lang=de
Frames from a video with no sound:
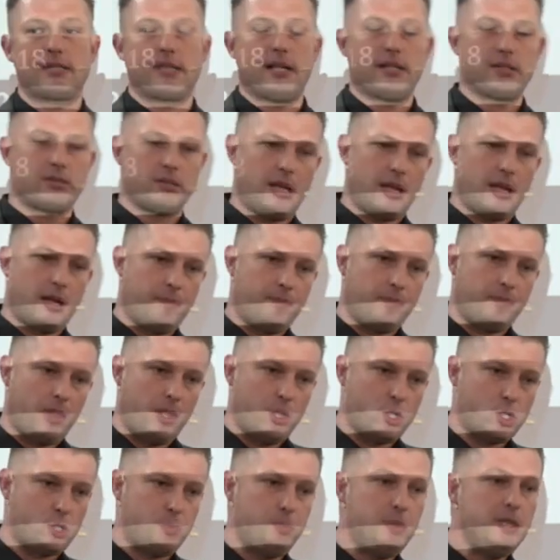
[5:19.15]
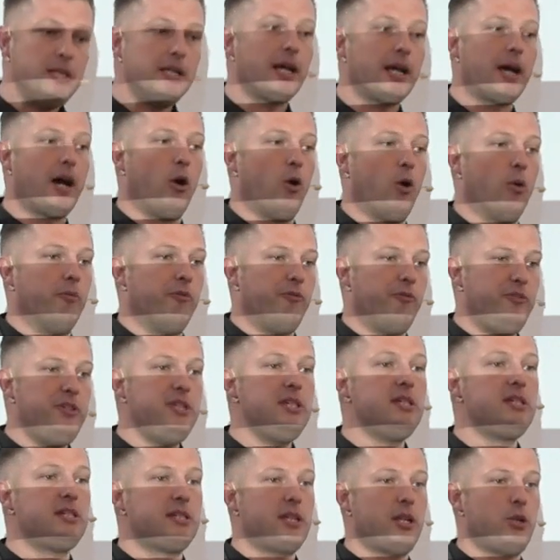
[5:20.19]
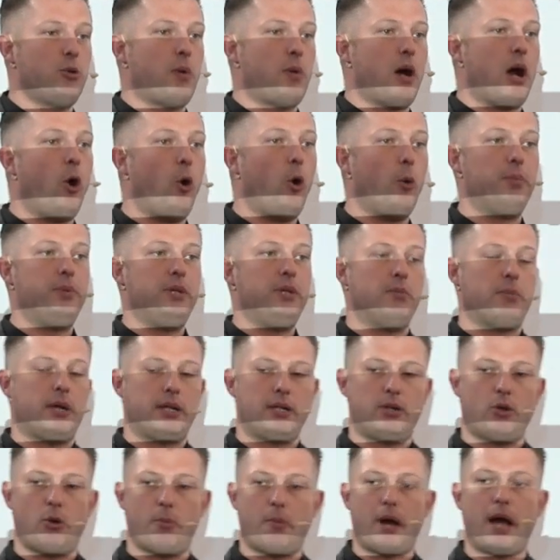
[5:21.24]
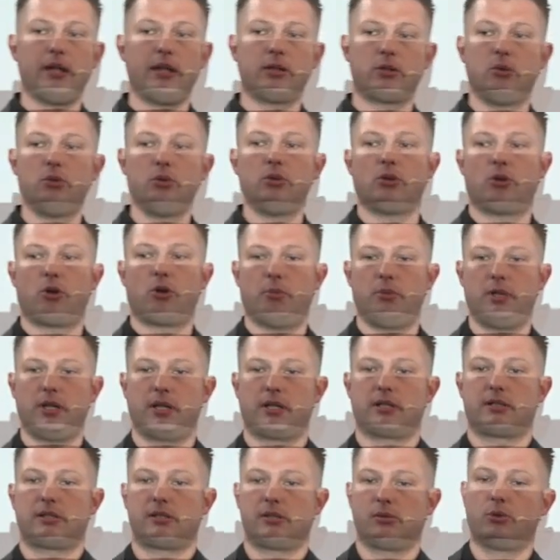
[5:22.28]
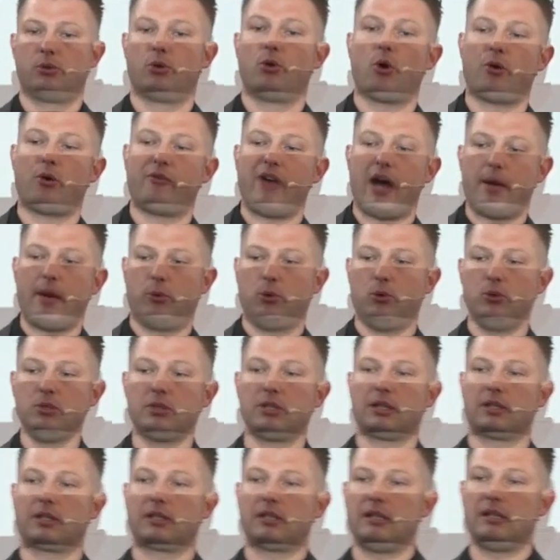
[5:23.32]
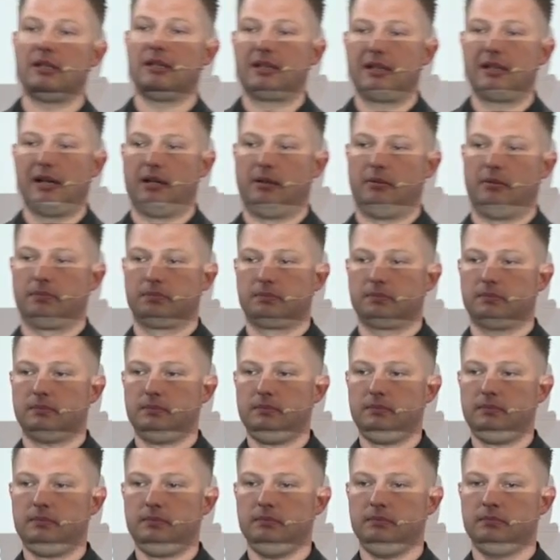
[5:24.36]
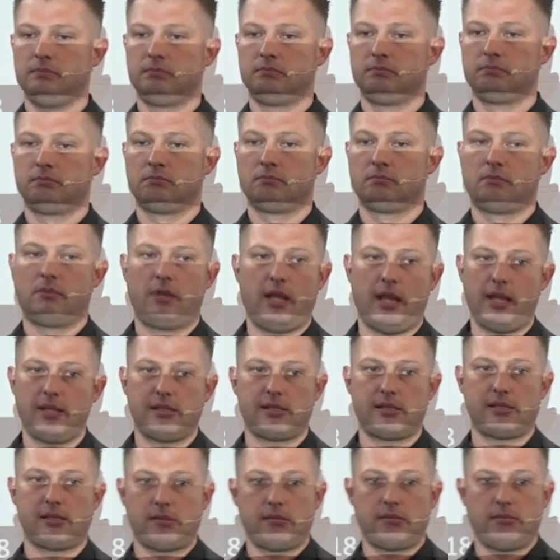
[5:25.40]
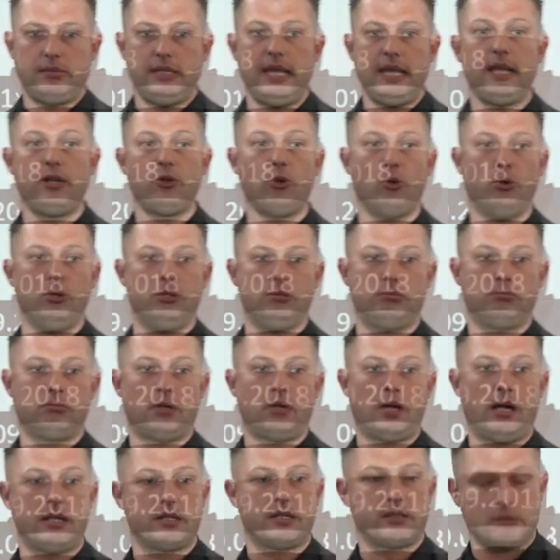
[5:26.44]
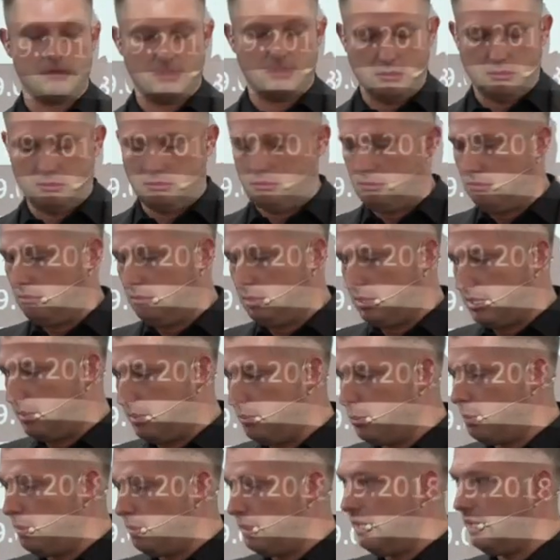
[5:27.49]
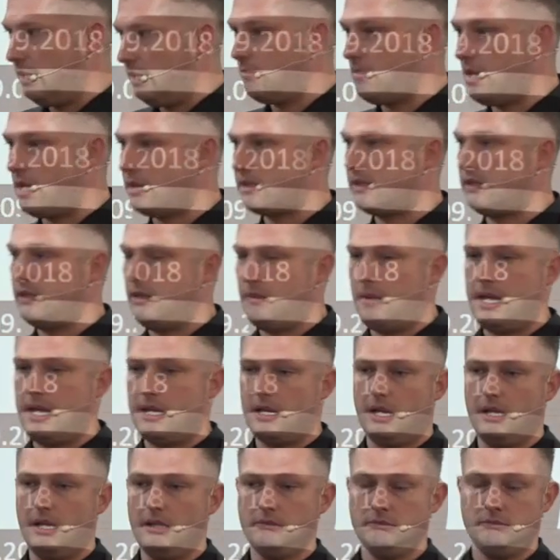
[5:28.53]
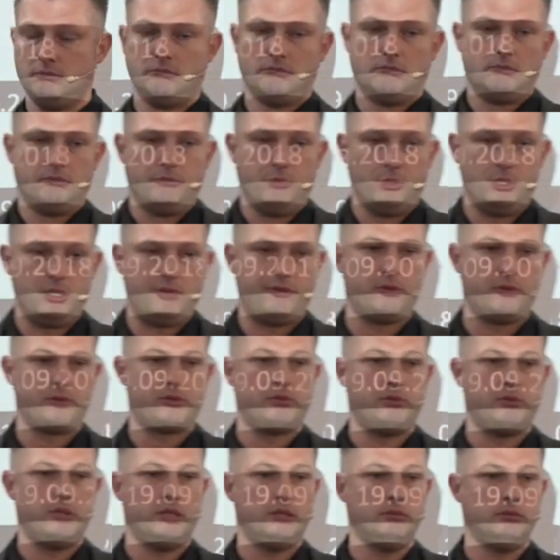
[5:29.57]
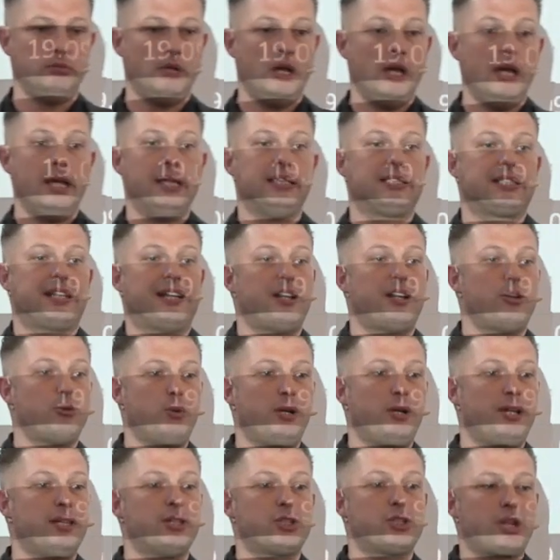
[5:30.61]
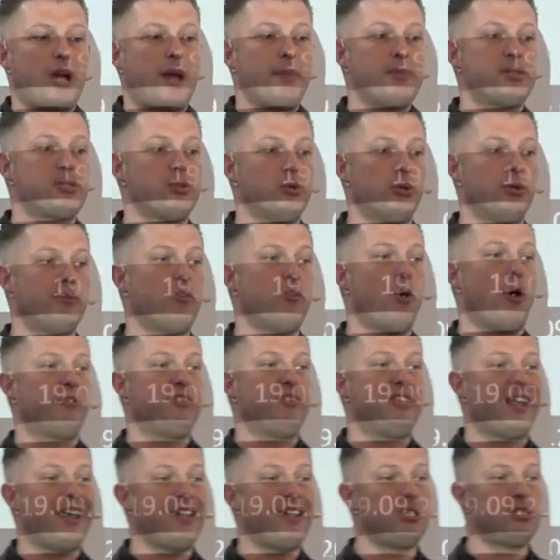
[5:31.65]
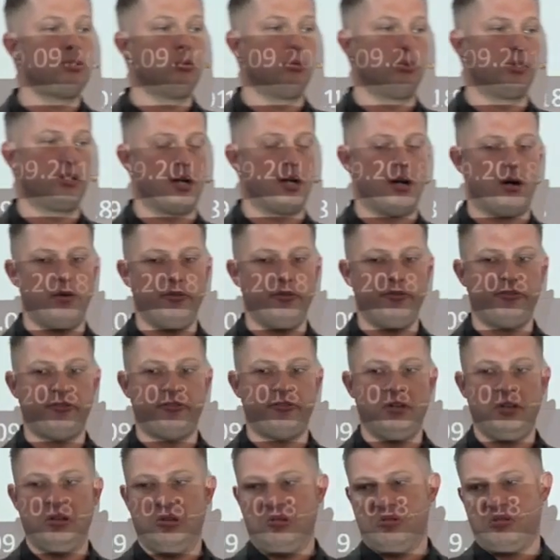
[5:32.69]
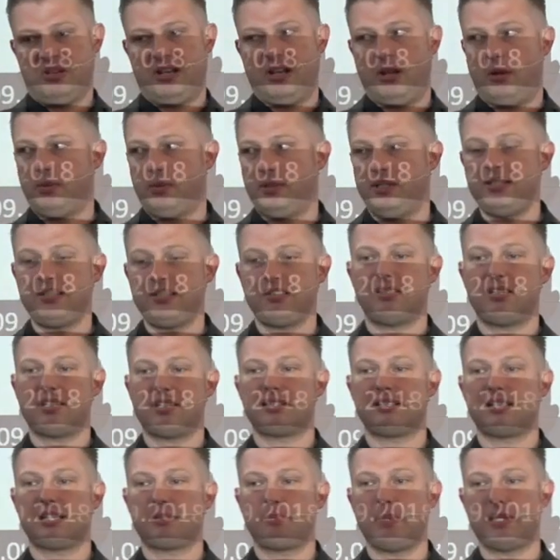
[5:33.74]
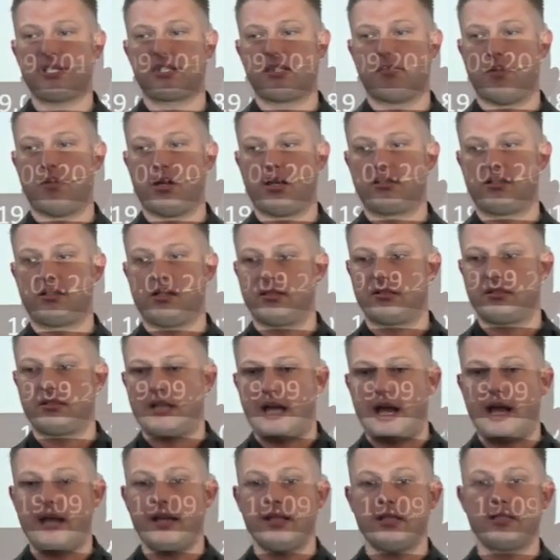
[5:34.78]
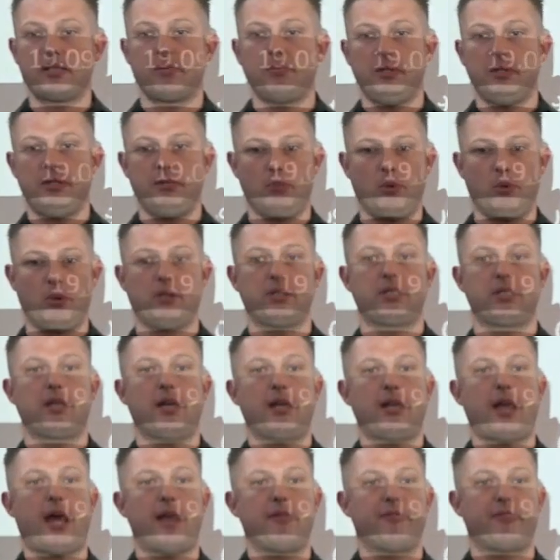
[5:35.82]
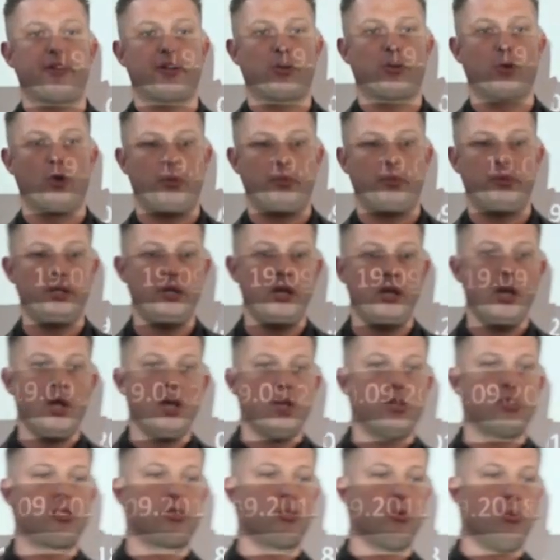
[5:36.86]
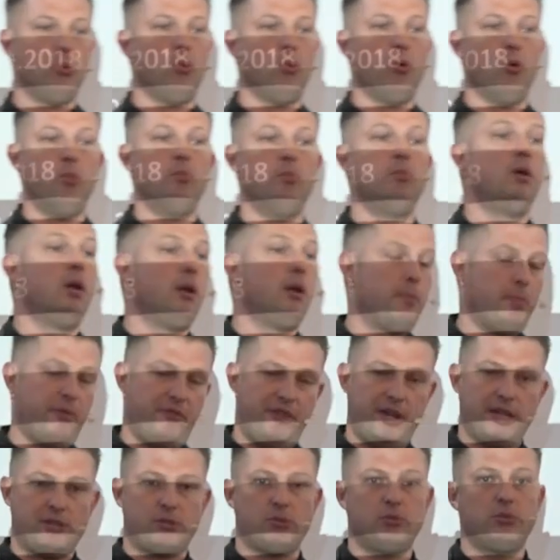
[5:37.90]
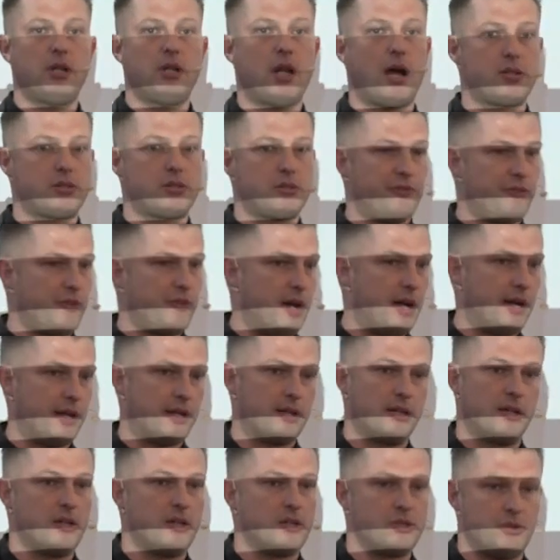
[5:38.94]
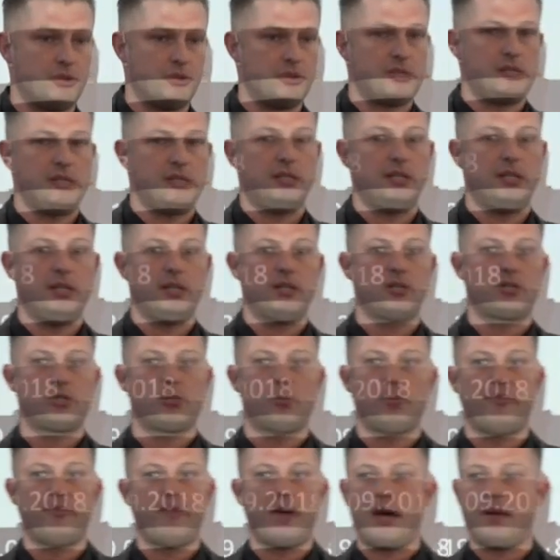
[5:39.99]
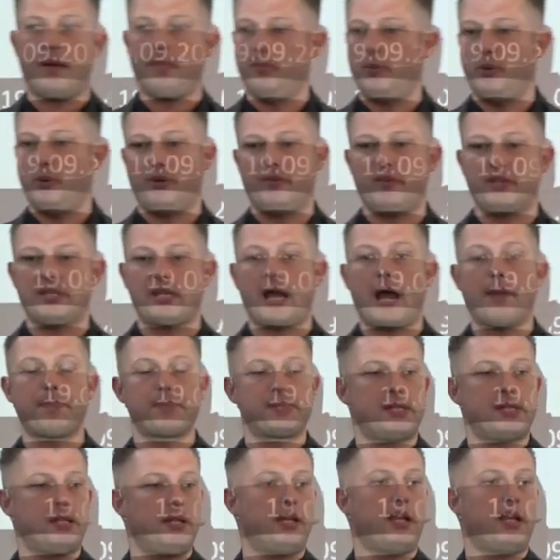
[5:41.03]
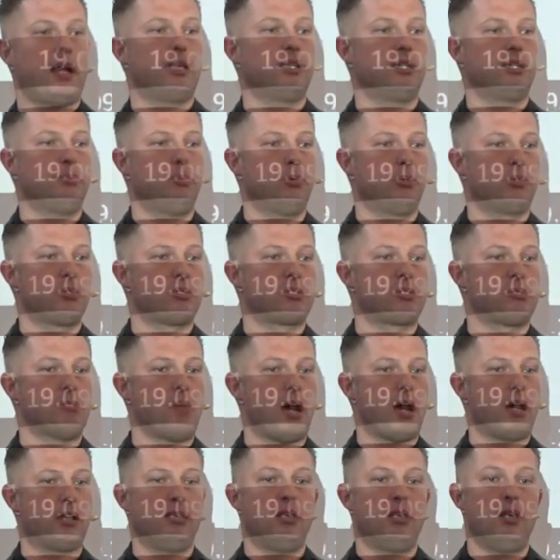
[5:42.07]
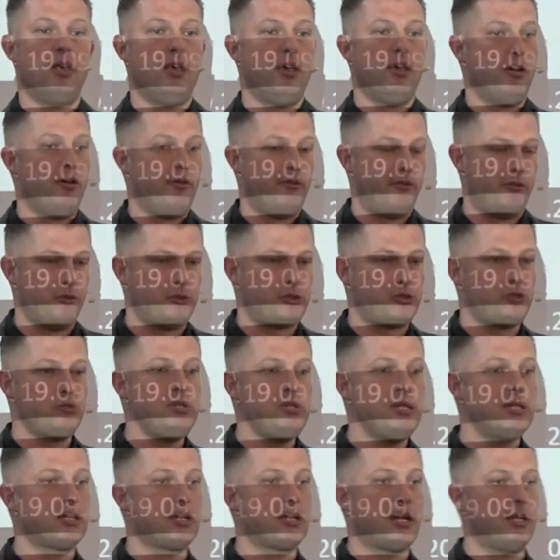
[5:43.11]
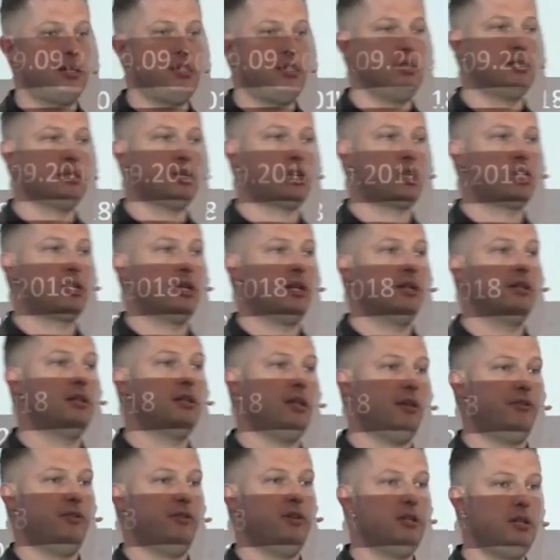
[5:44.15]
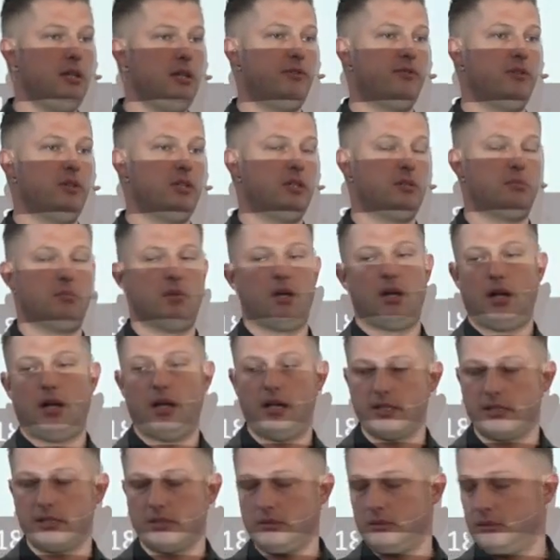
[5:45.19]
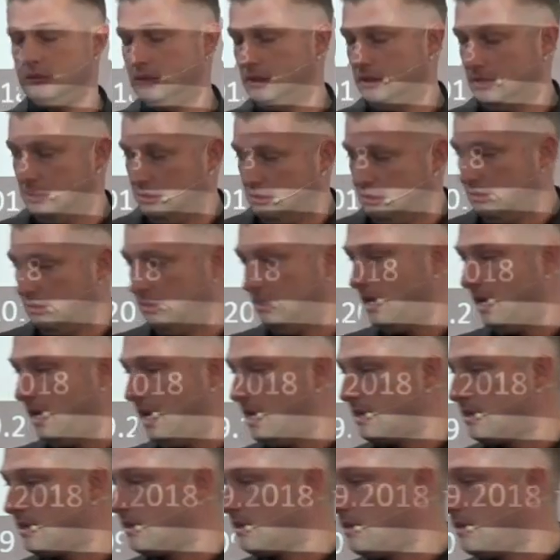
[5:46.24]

also, der Spielraum, wie ich denn überhaupt in meine normale Kundenkommunikation noch Werbung unterkriegen kann, der ist gegen Null. Also ich kann mir überlegen, mache ich es in die Mail rein? Wird nicht funktionieren. Ich kann dann überlegen, schreibe ich es irgendwo auf die Rechnung drauf. Ich glaube nicht, dass es das besser macht. Also da ist mir die Möglichkeit einfach genommen, so um Bewertungen nachzufragen, sonstige Dinge zu bewerben, irgendwelche Upselling-Angebote zu machen, funktioniert an dieser Stelle definitiv nicht mehr. Also Erstes